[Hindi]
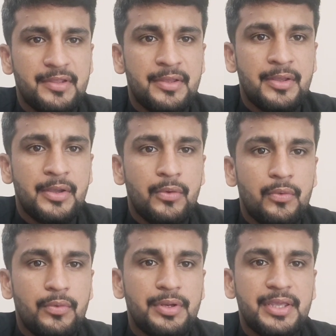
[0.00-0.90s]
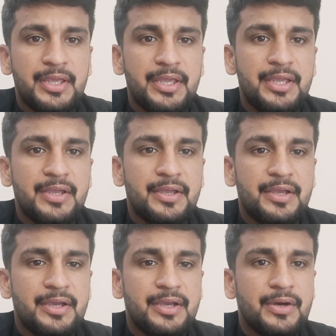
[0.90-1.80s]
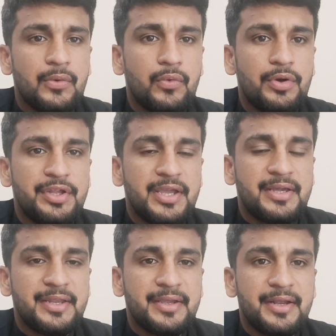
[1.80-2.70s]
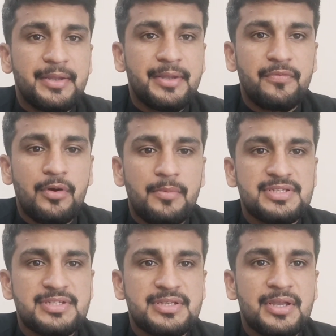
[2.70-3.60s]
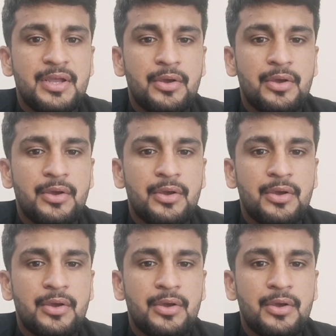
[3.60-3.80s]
हैं उनकी ओ क्रिकेट की परफॉर्मेंसेज